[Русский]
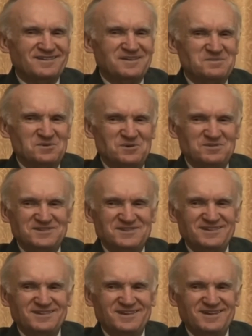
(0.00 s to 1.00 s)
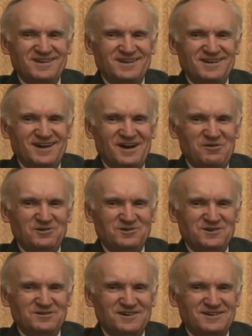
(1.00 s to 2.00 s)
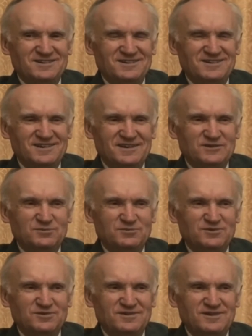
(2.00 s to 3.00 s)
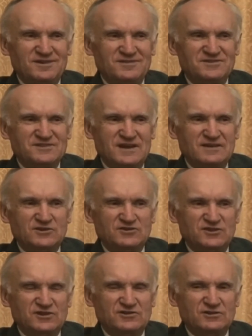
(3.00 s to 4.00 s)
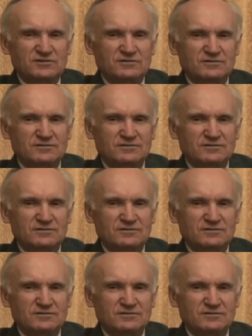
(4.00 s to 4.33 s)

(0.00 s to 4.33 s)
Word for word: Помните? А он говорит этому, встань на середину.